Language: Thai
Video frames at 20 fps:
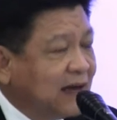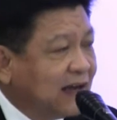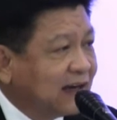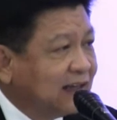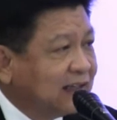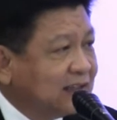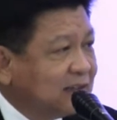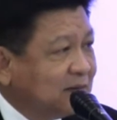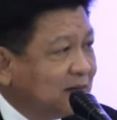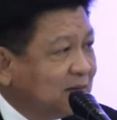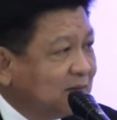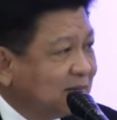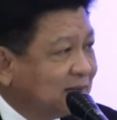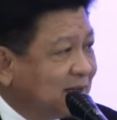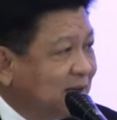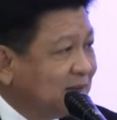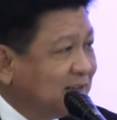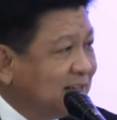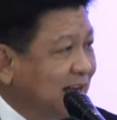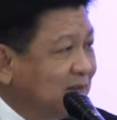มากเลยใช่ไหม
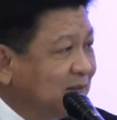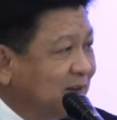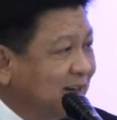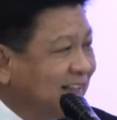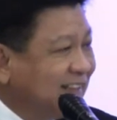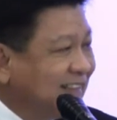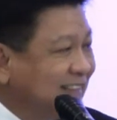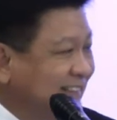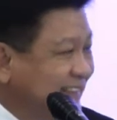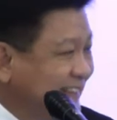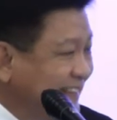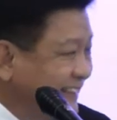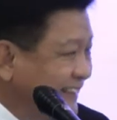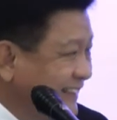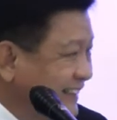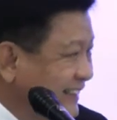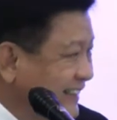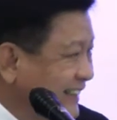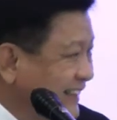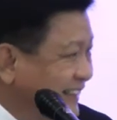เข้าใจหมดนะ
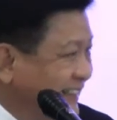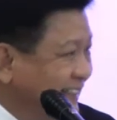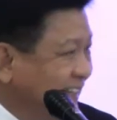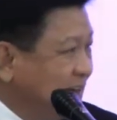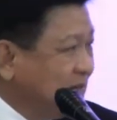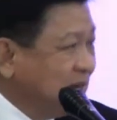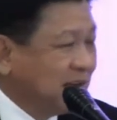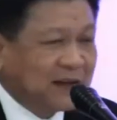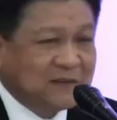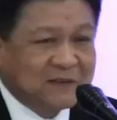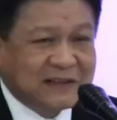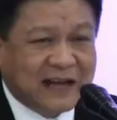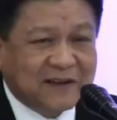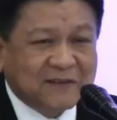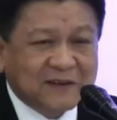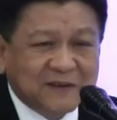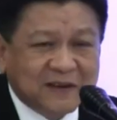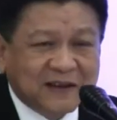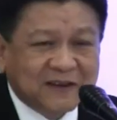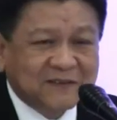ท่านมีคำถาม
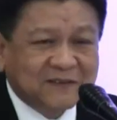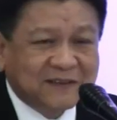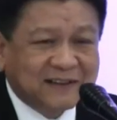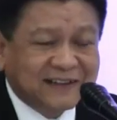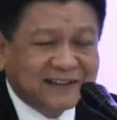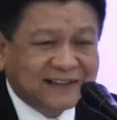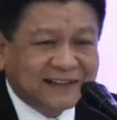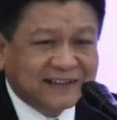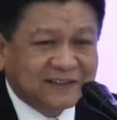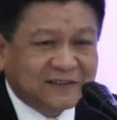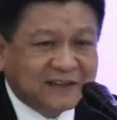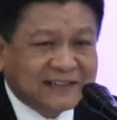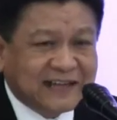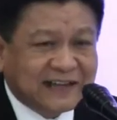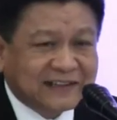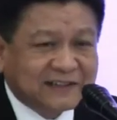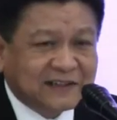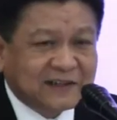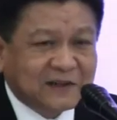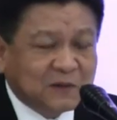เลยไหมครับหรือว่าอ
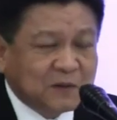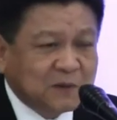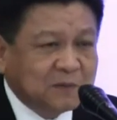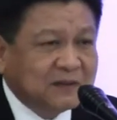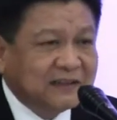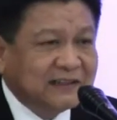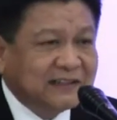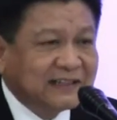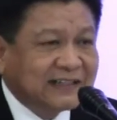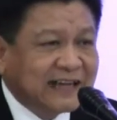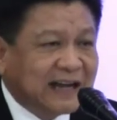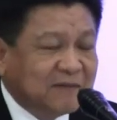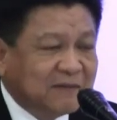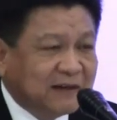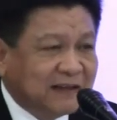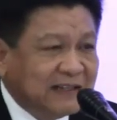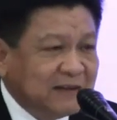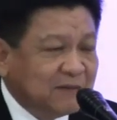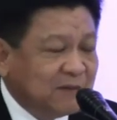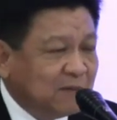ยากจะรู้พฤติกรรม
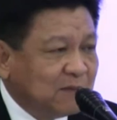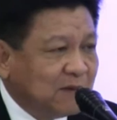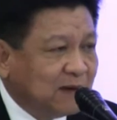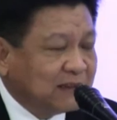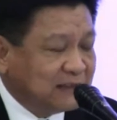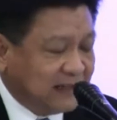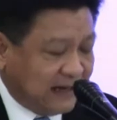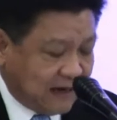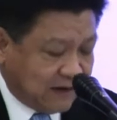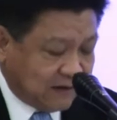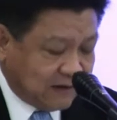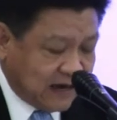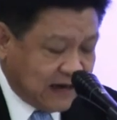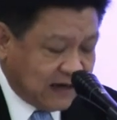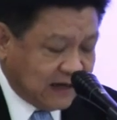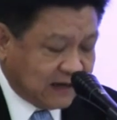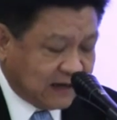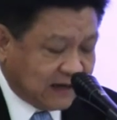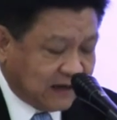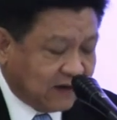อะไรที่ผมพอจะเล่าได้
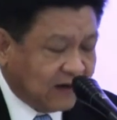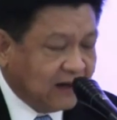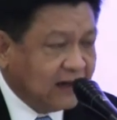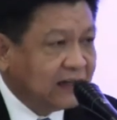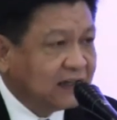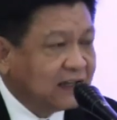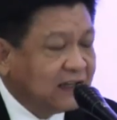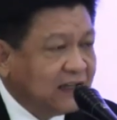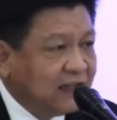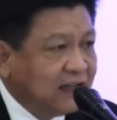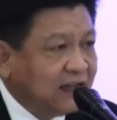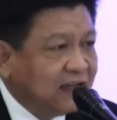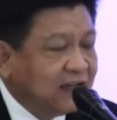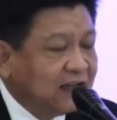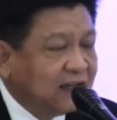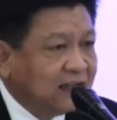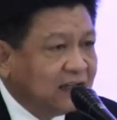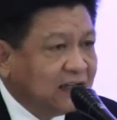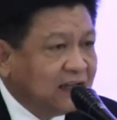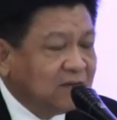เกี่ยวกับเรื่อง
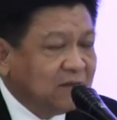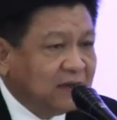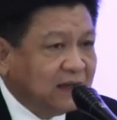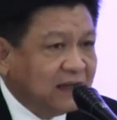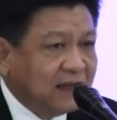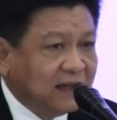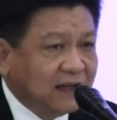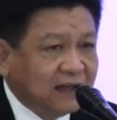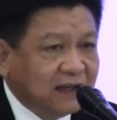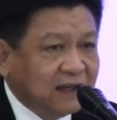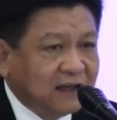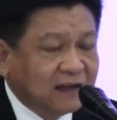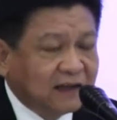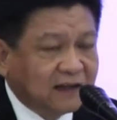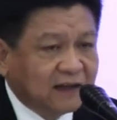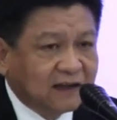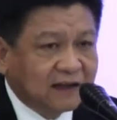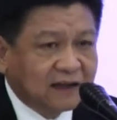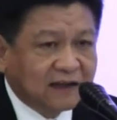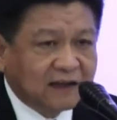ที่มี
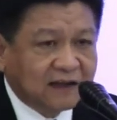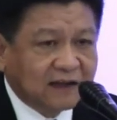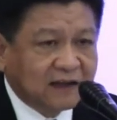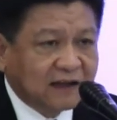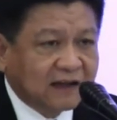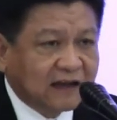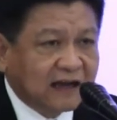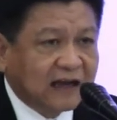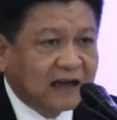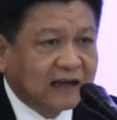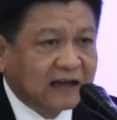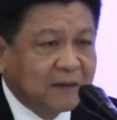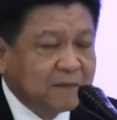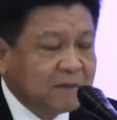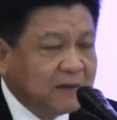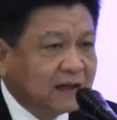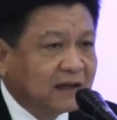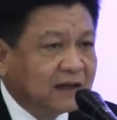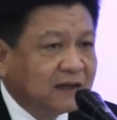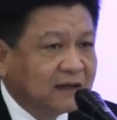การกระ
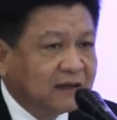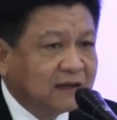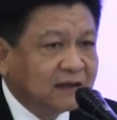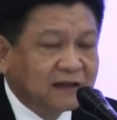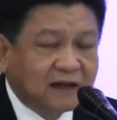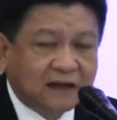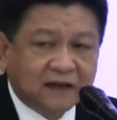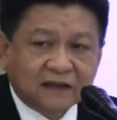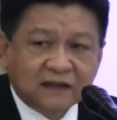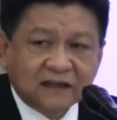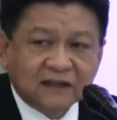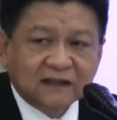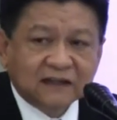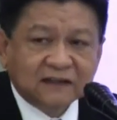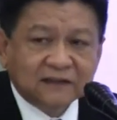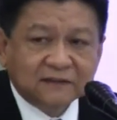ทำผิดเกิดขึ้น